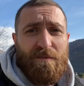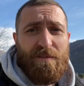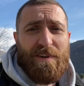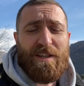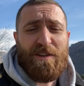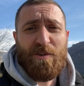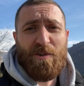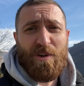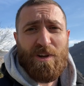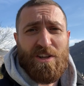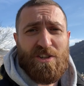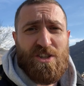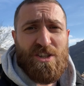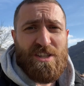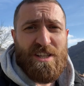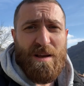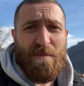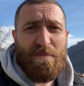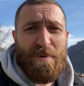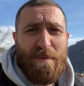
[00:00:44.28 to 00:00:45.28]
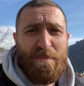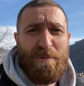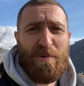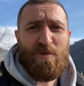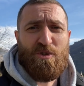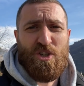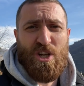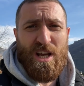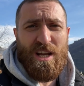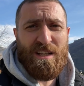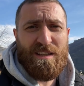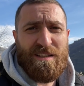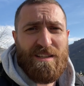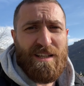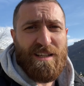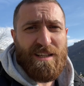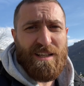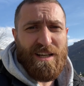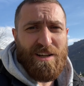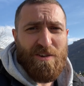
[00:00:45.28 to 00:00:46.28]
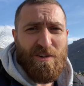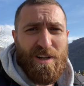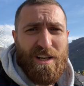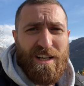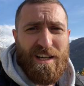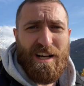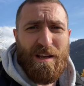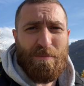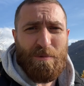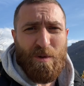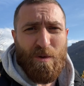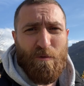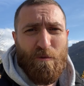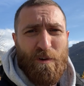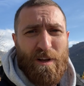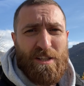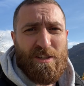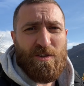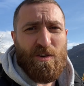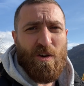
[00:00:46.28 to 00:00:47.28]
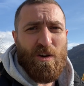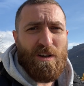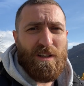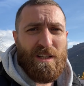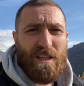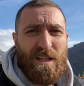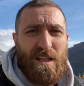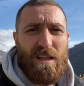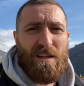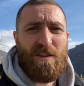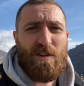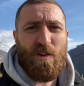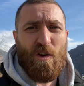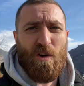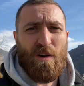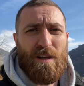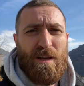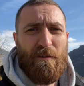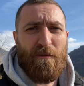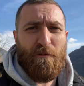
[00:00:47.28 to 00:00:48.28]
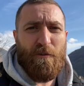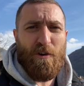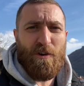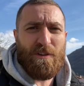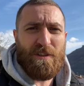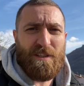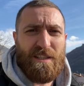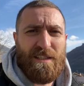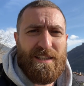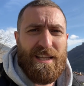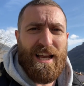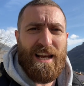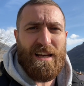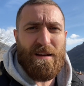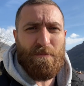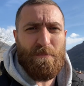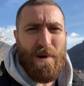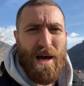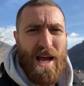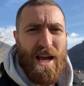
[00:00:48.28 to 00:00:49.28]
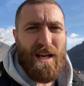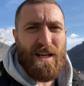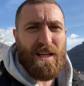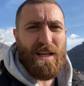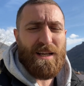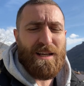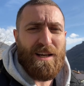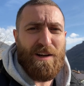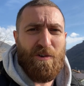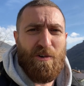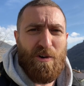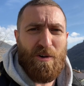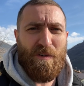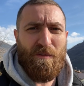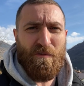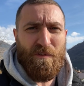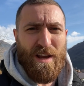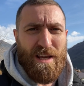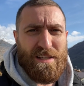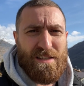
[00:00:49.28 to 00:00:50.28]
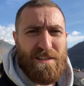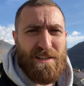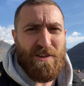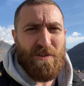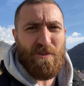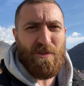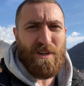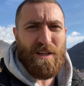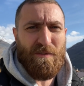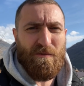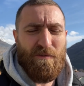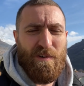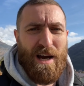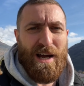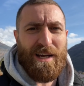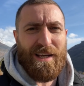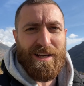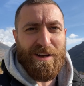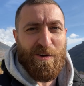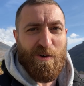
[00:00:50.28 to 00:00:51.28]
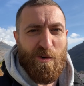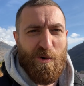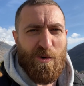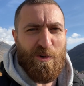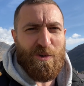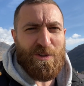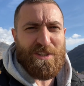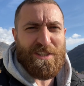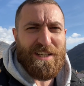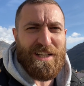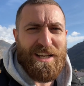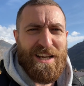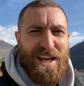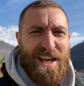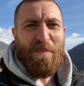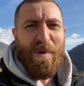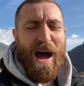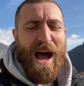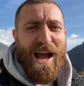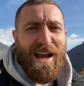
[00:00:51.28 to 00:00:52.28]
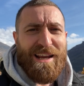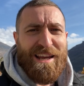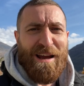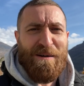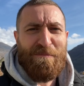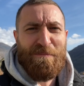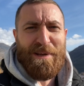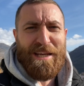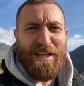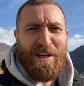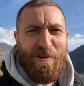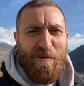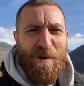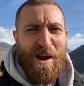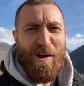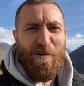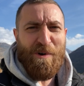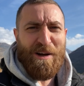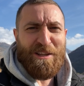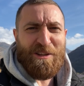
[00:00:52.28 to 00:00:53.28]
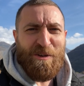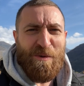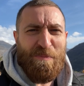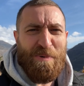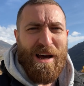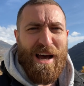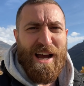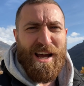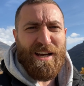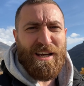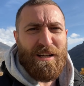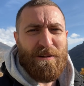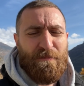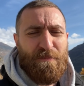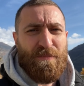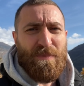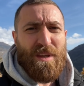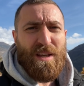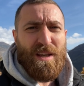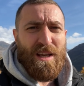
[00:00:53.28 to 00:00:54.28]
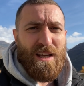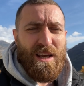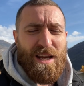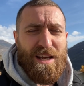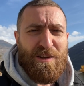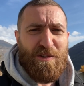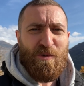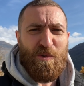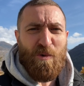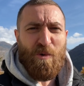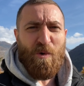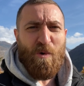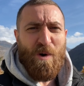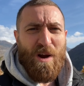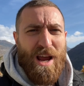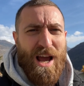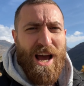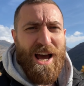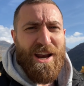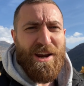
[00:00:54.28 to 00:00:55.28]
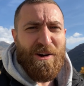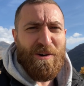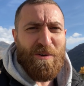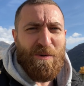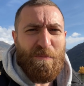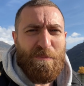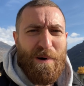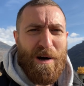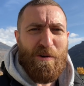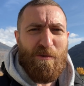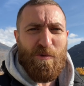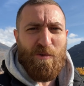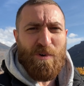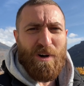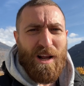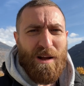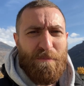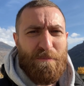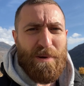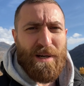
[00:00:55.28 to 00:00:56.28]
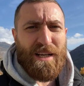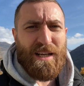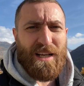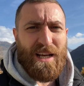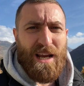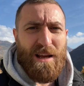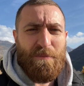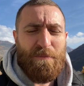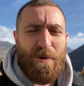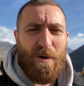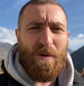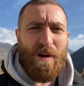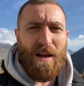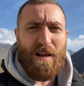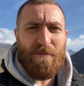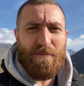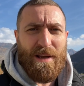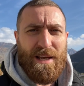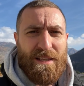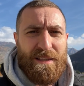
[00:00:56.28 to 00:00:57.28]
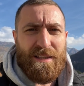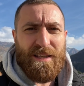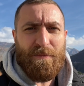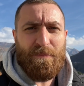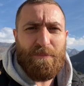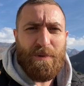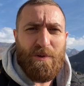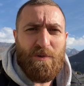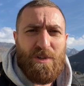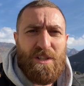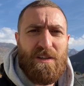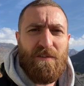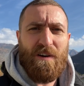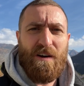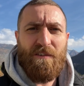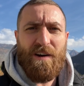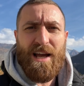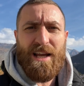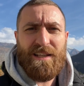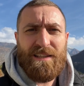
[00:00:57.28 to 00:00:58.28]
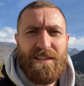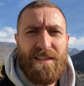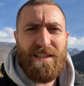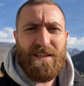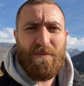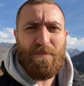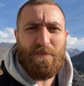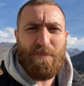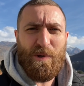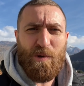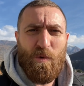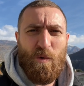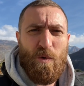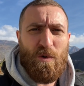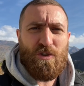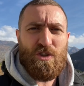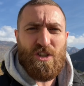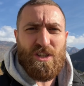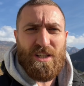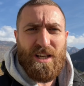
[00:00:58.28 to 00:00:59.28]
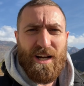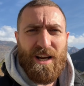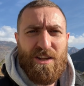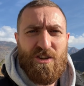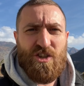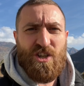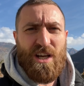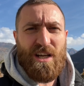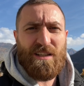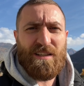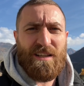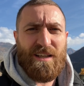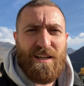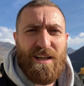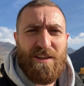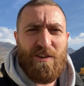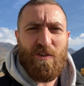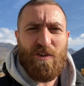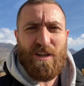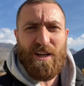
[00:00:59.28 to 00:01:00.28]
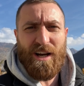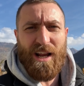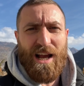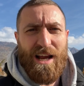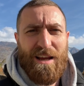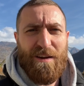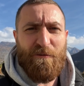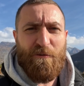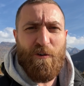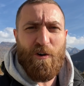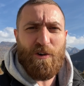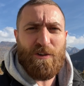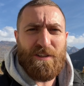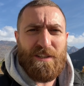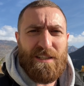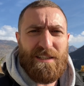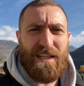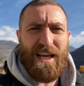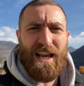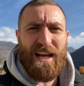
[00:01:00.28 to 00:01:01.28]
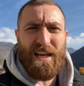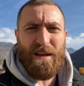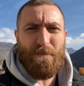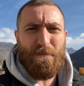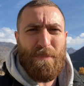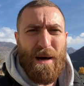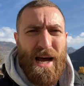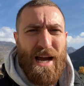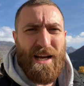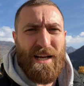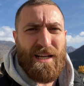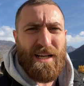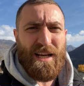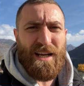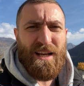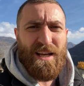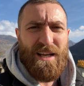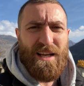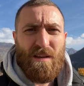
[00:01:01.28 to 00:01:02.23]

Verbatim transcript: Vedono che c'è sempre più gente che con le cripto fa soldi, toglie i fondi dalle banche che loro investono in varie cose, anche ambigue a quanto pare e dunque hanno paura perché probabilmente più si va avanti più ci sarà gente che toglierà i fondi dalle banche.